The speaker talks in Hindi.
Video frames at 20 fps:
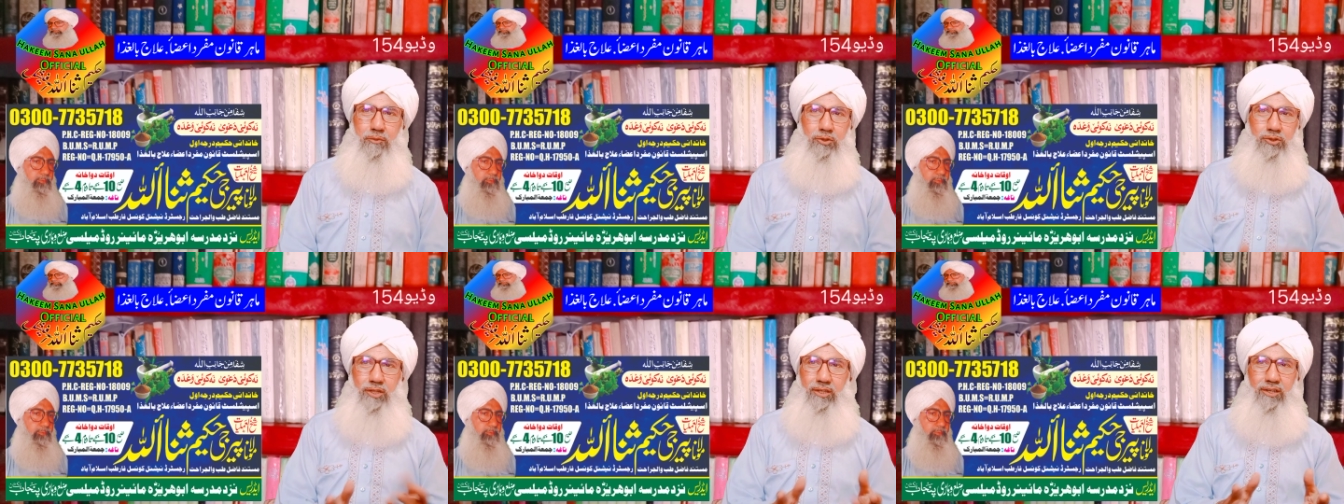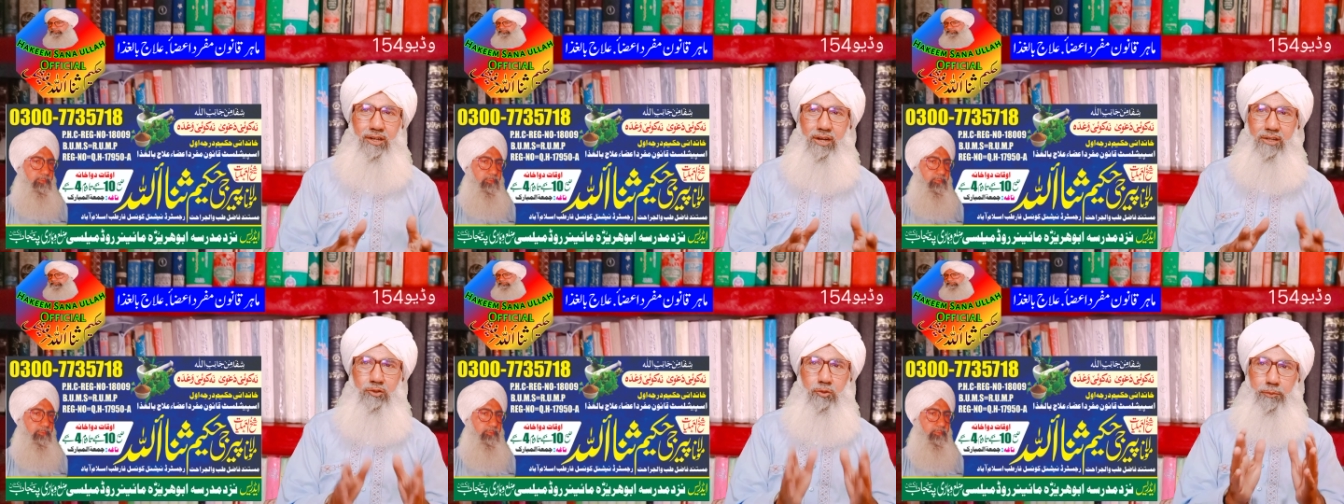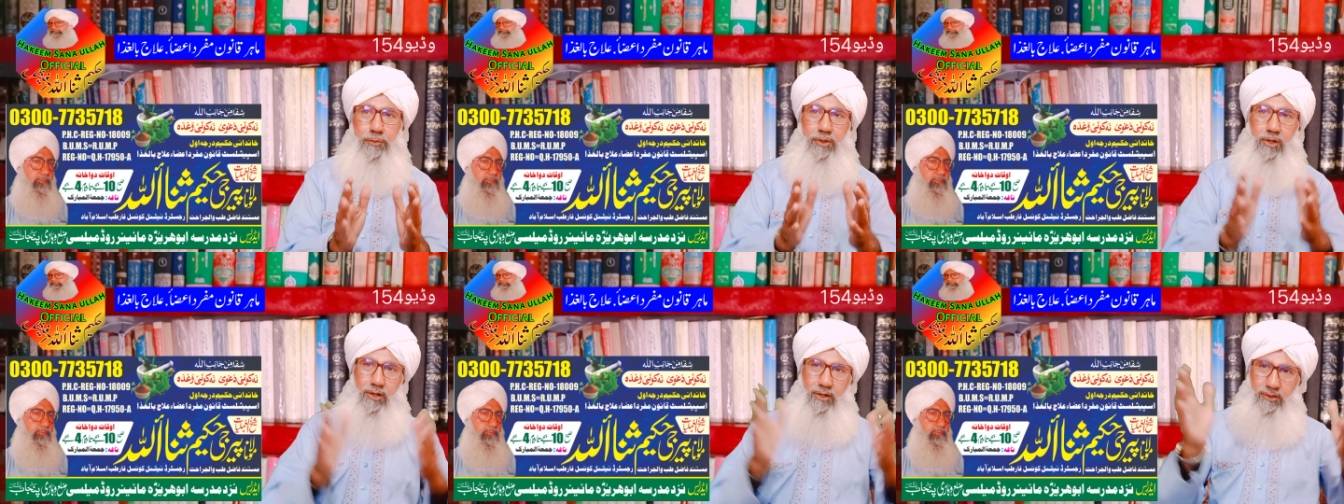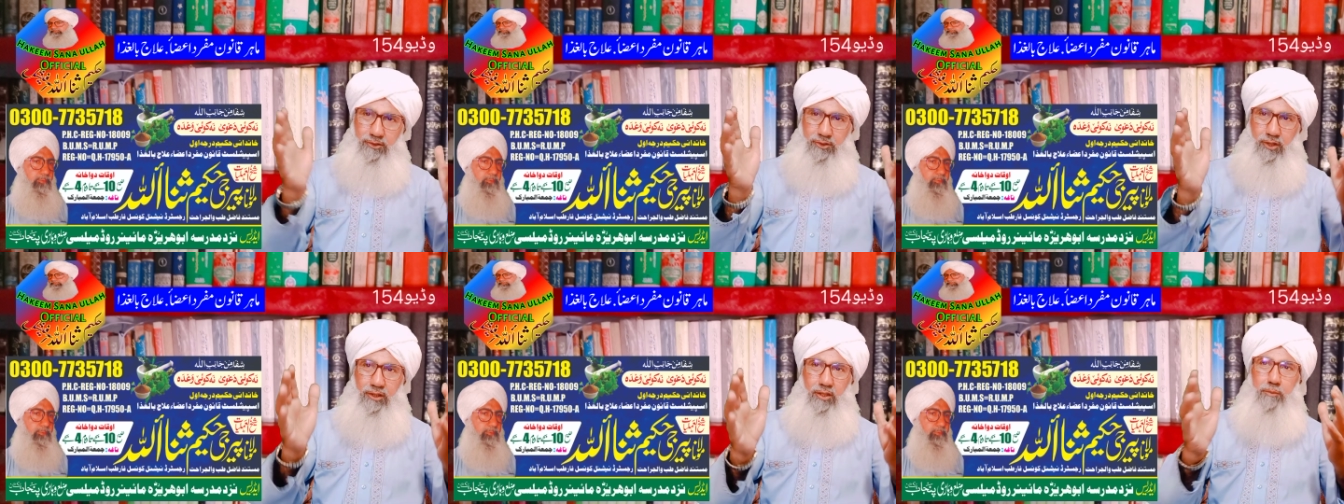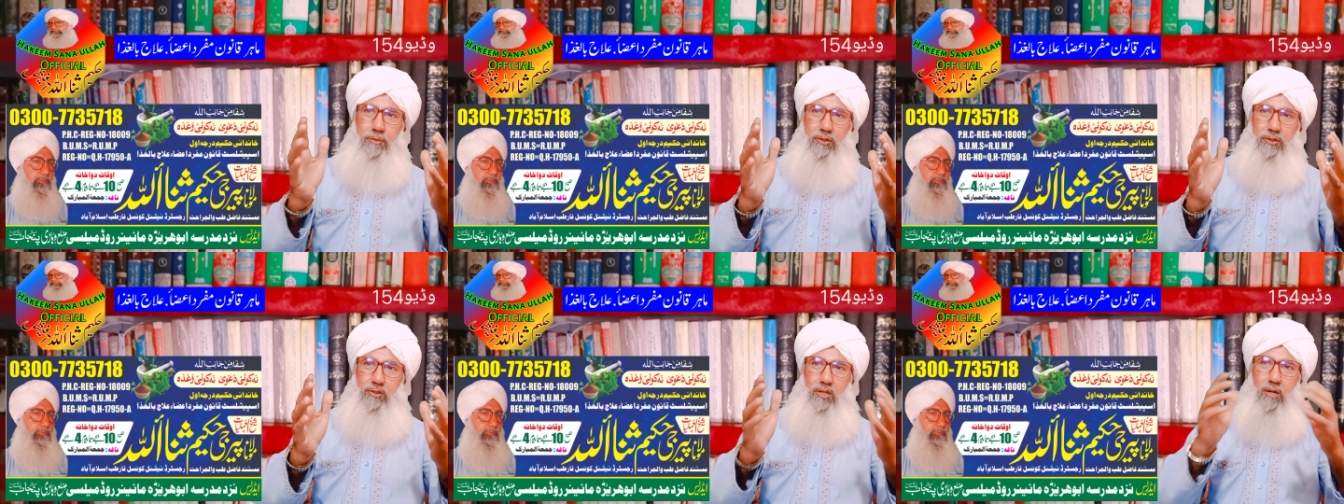मोशन ना आए तो पखाना
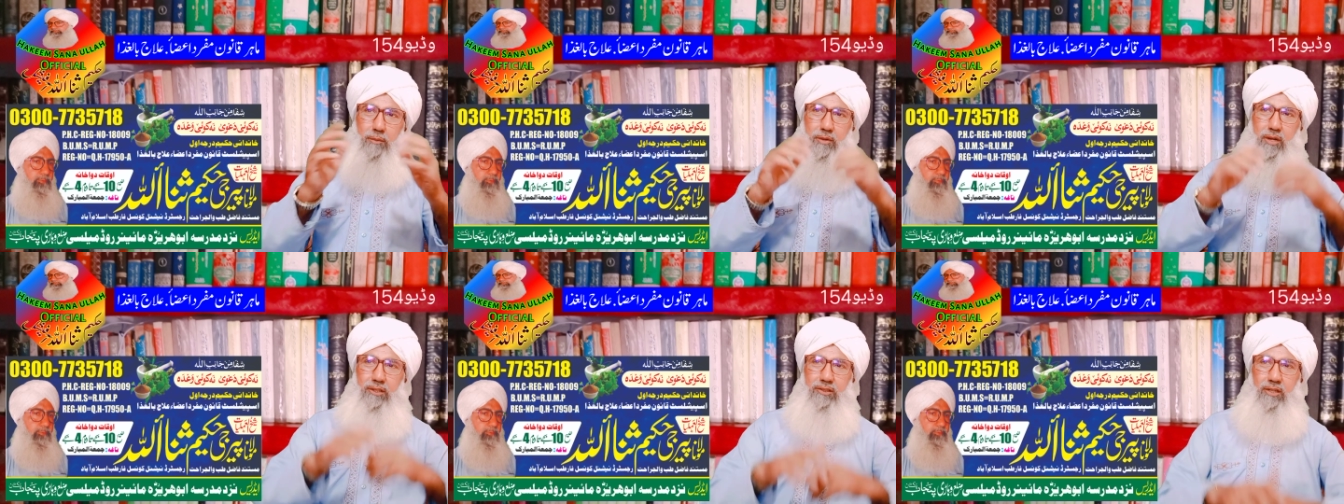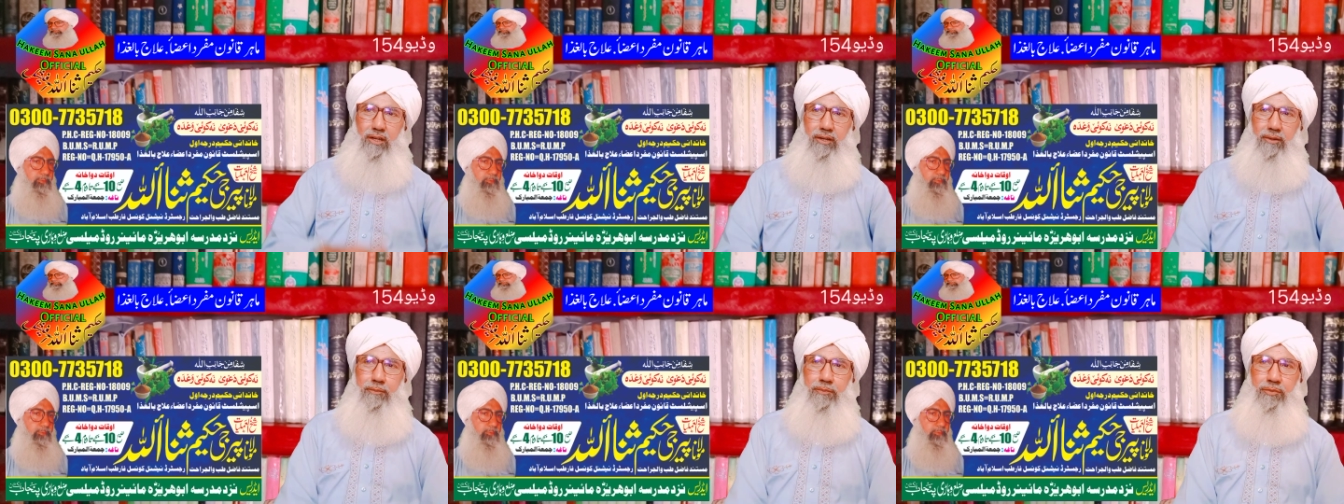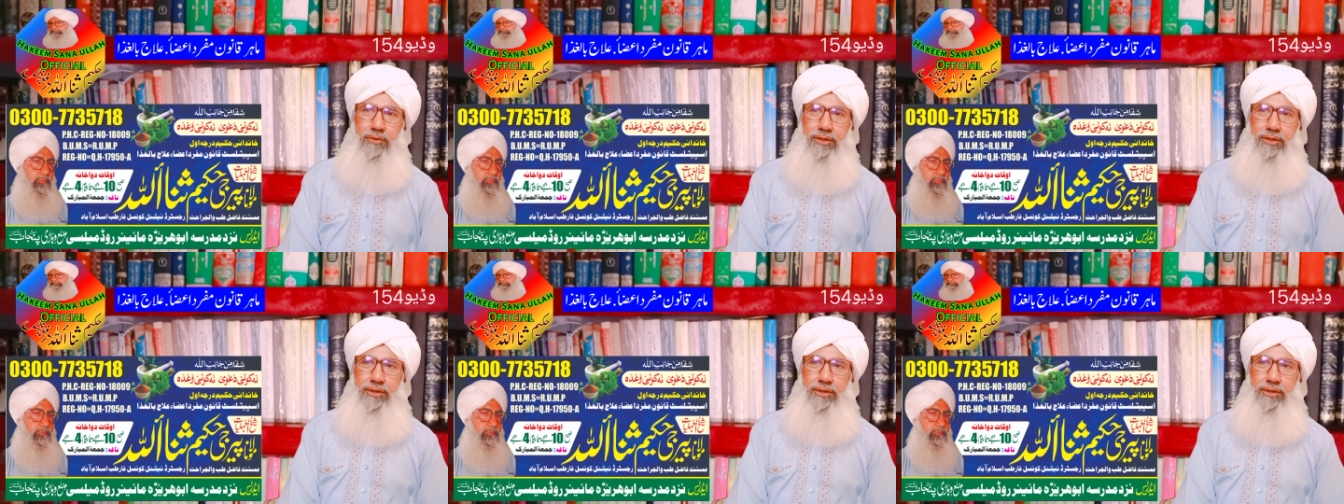ज़्यादा मकदार में आता है